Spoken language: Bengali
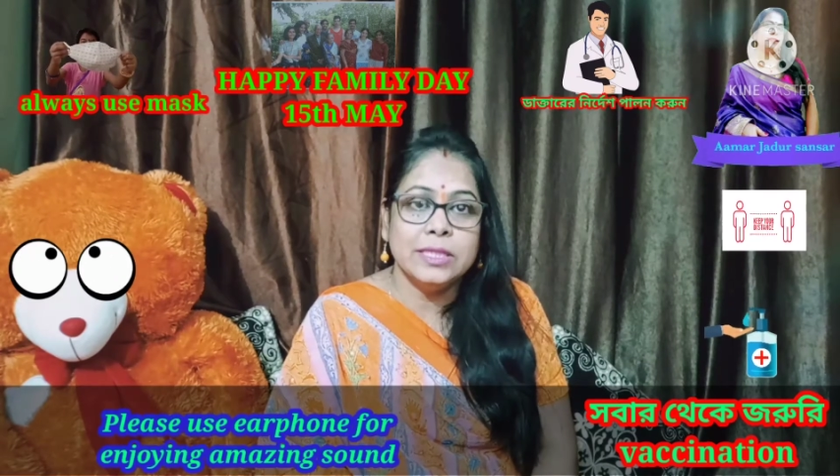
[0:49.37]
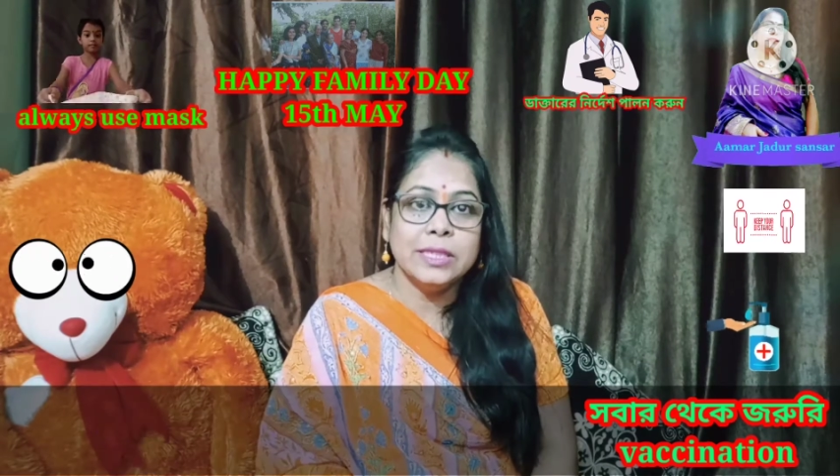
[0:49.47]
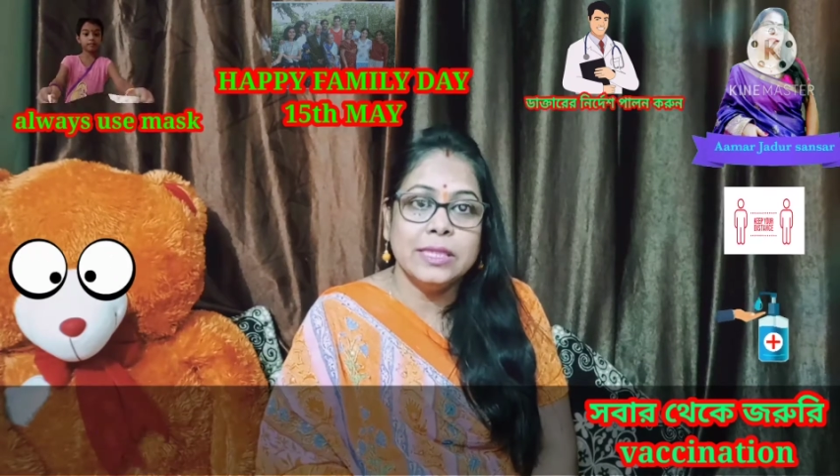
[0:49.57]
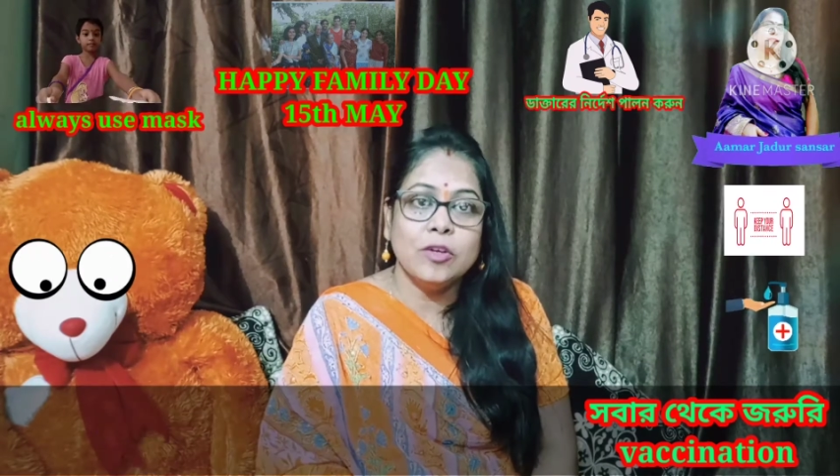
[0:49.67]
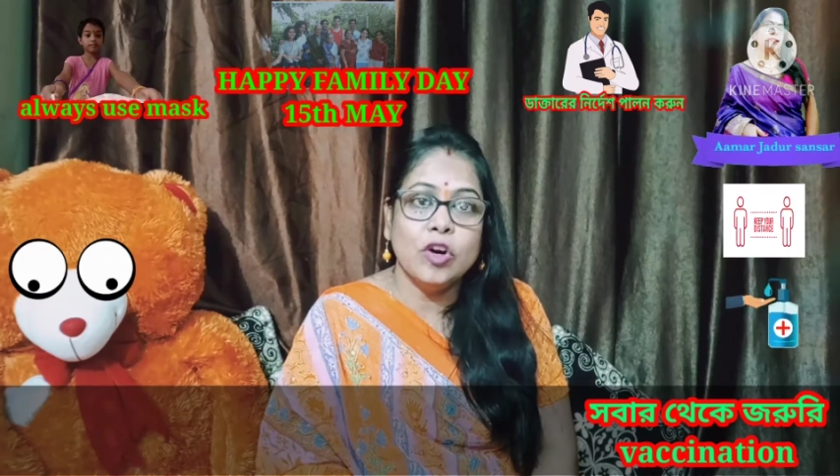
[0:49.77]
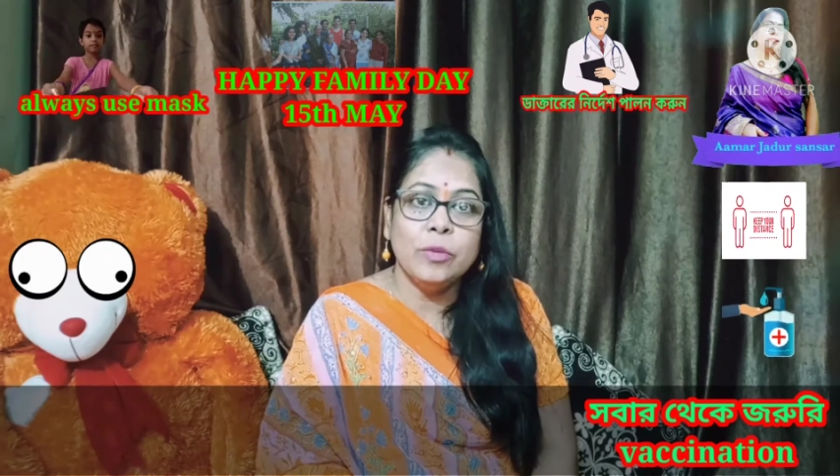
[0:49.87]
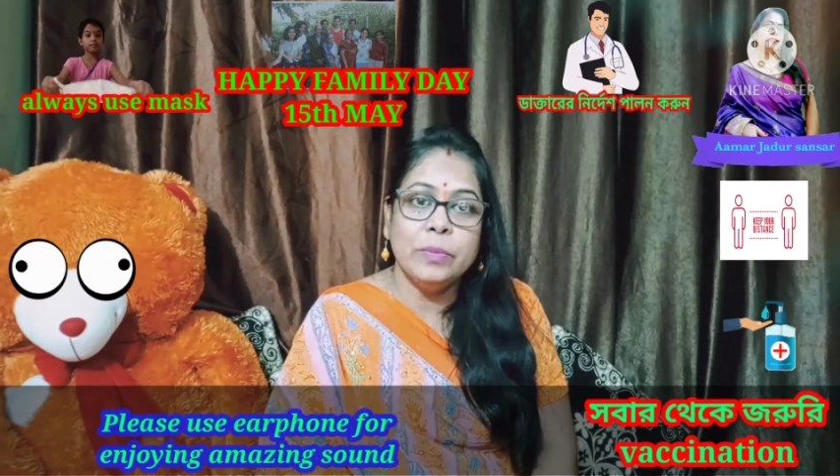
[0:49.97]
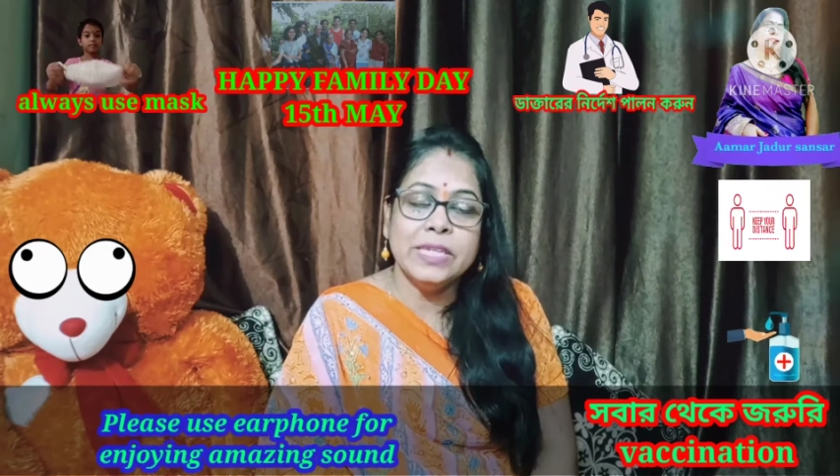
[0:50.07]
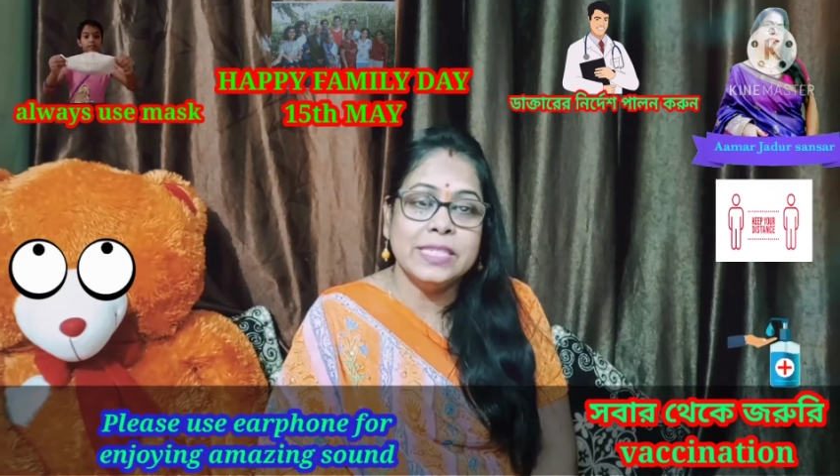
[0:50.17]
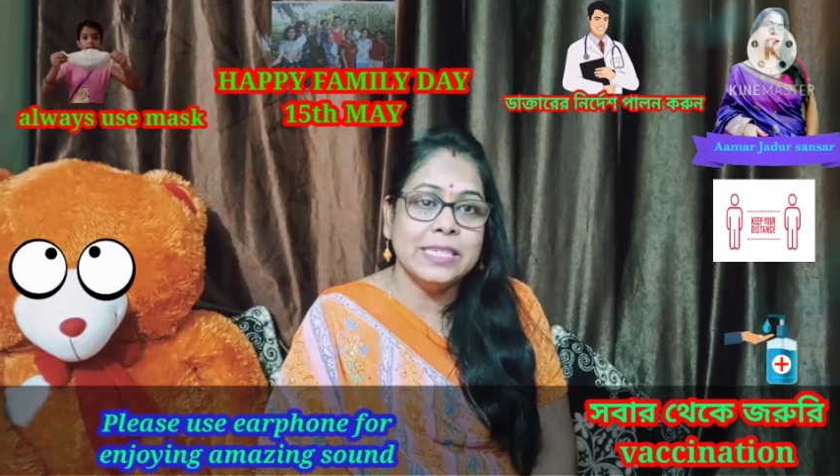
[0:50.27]
যে
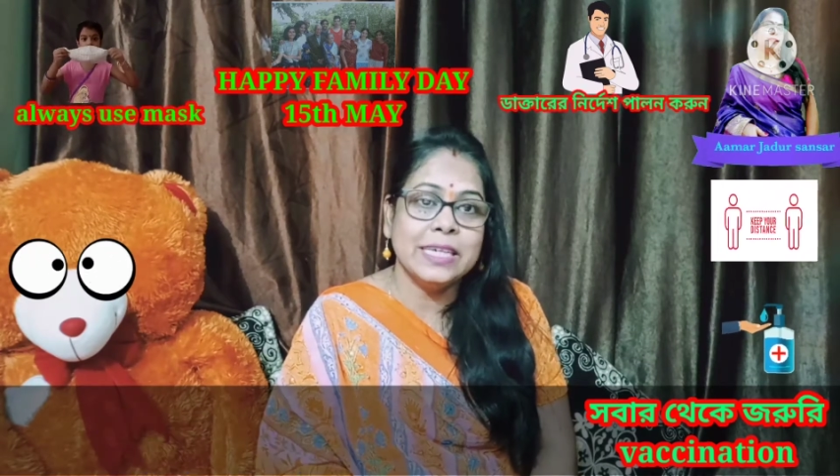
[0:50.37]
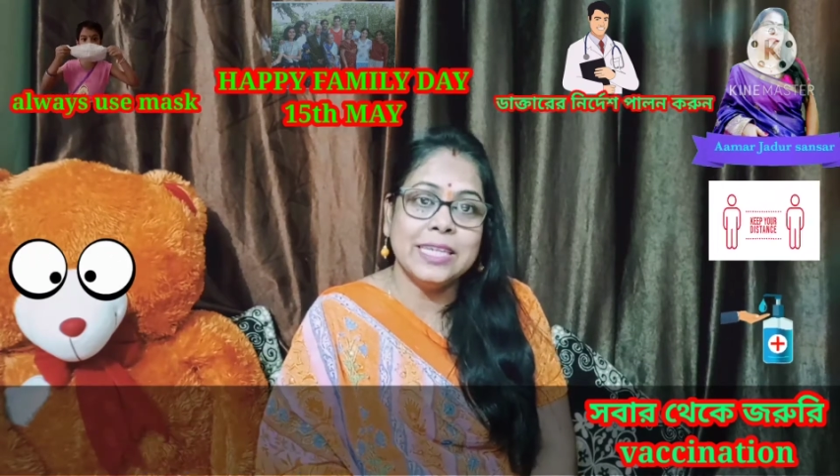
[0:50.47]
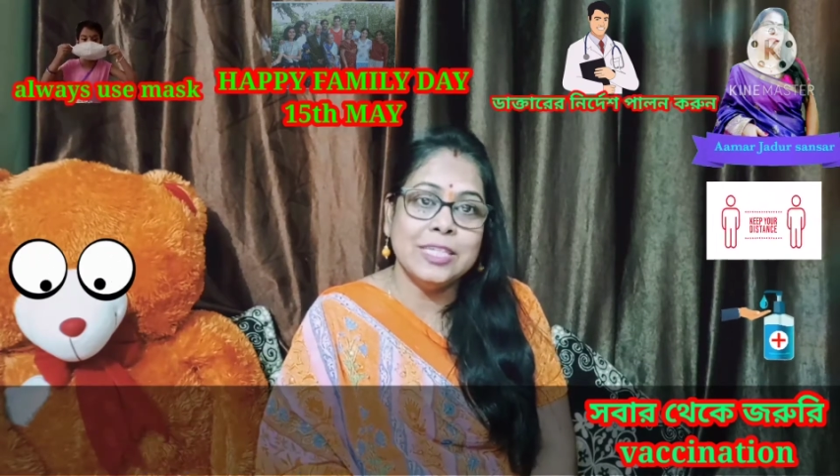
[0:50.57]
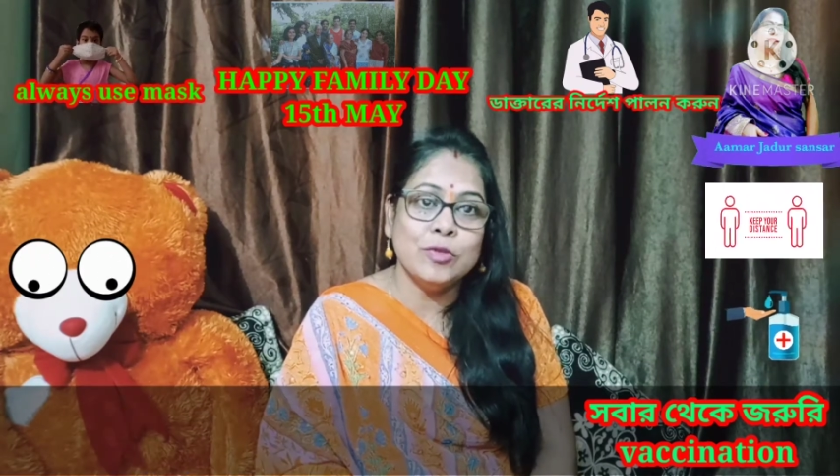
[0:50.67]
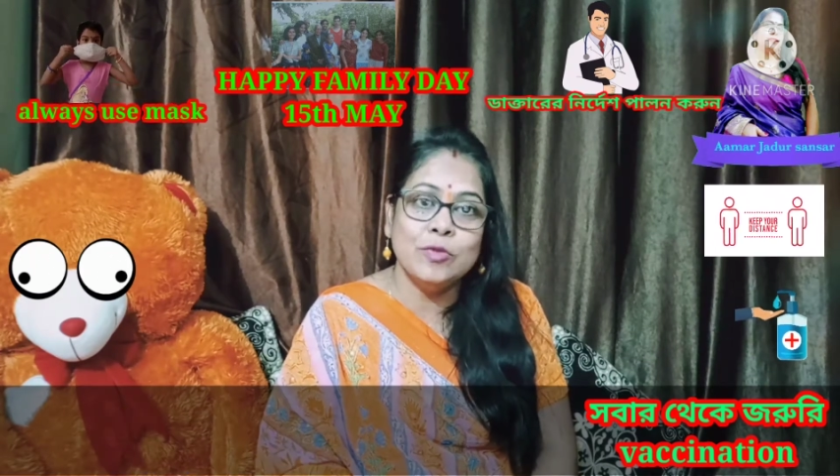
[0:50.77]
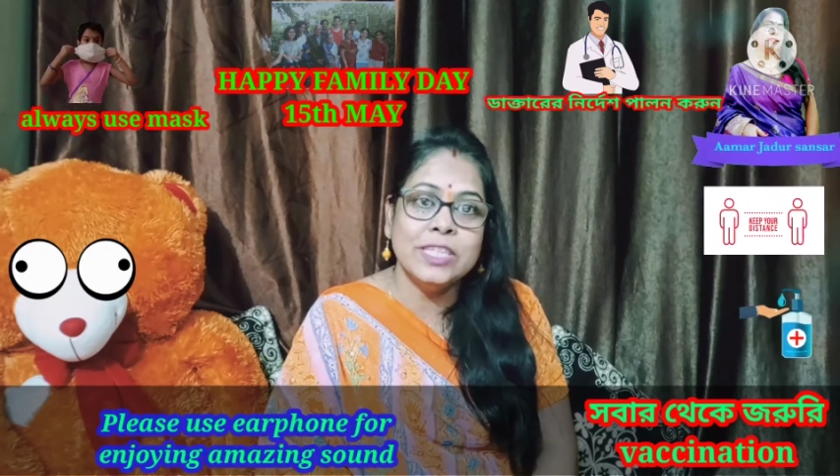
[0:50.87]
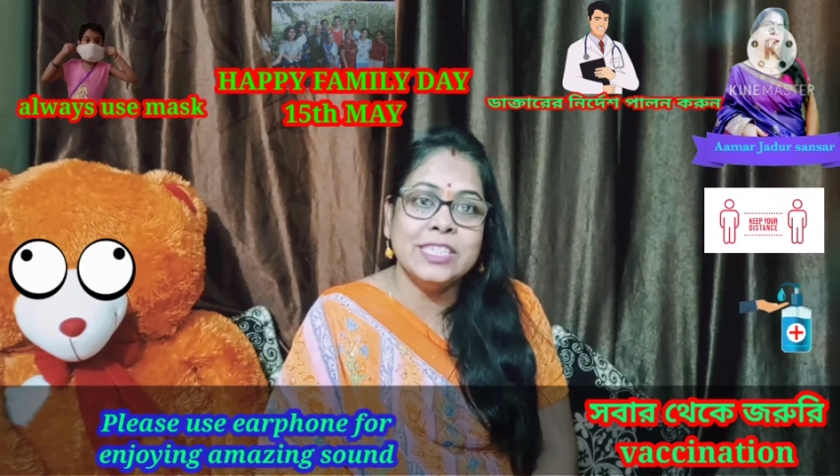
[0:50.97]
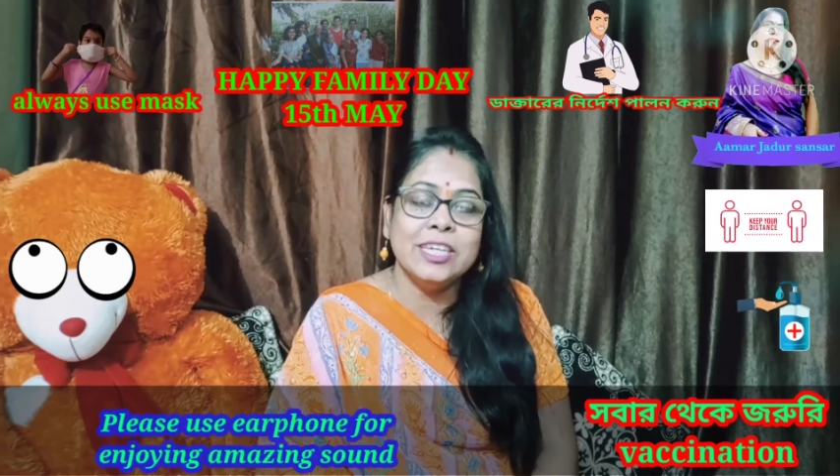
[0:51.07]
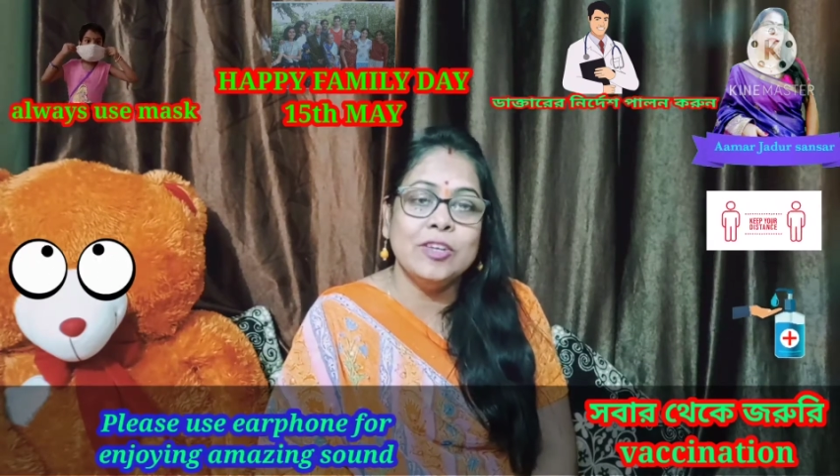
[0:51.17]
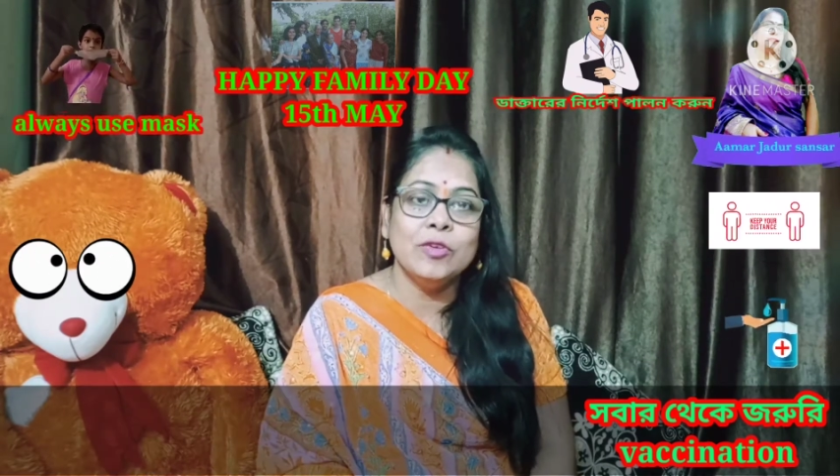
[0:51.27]
গল্পের যে একটা ঝুলি
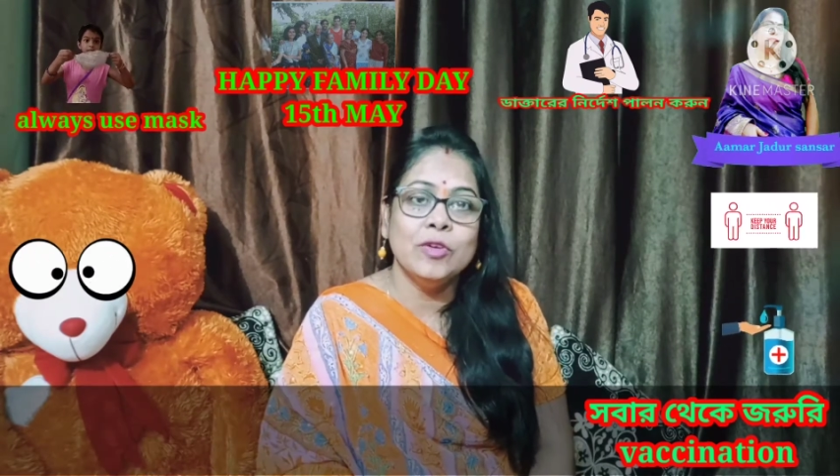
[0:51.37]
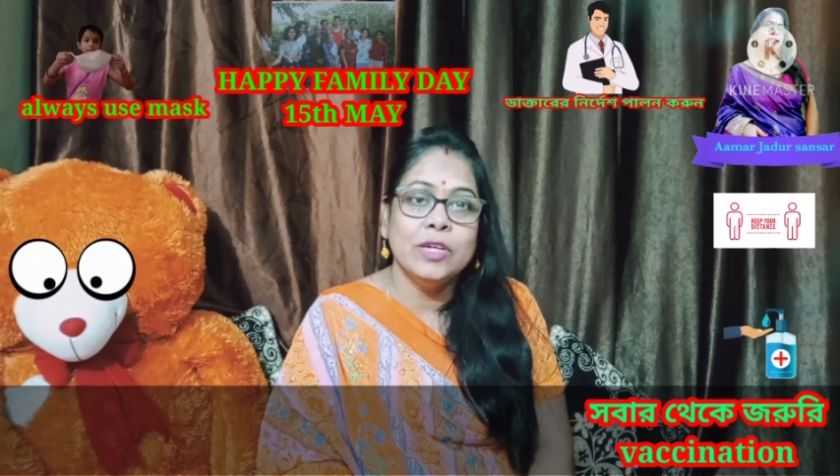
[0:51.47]
ছিল